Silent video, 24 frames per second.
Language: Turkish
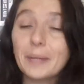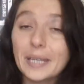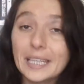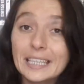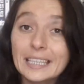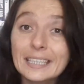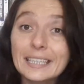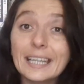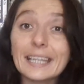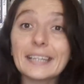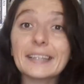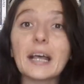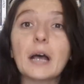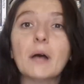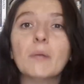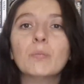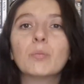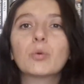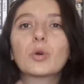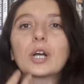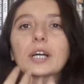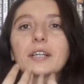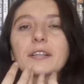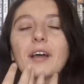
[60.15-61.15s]
beni
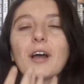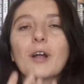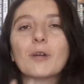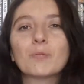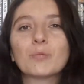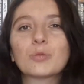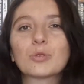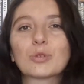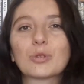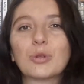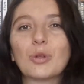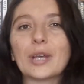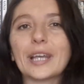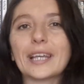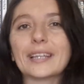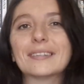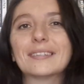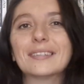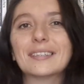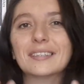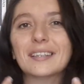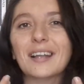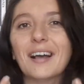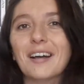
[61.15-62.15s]
neden bu kadar mutlu
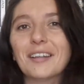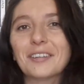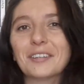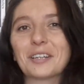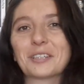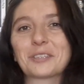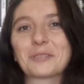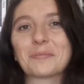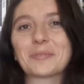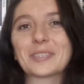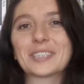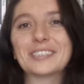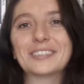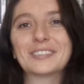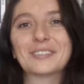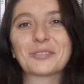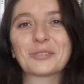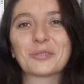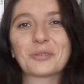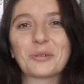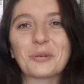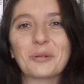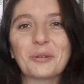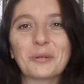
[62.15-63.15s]
ettiğini anlatmak
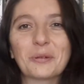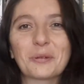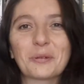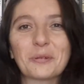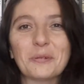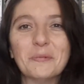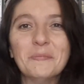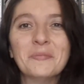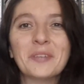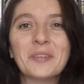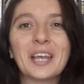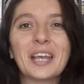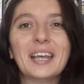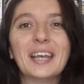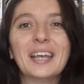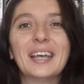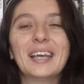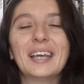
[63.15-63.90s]
için söylüyorum.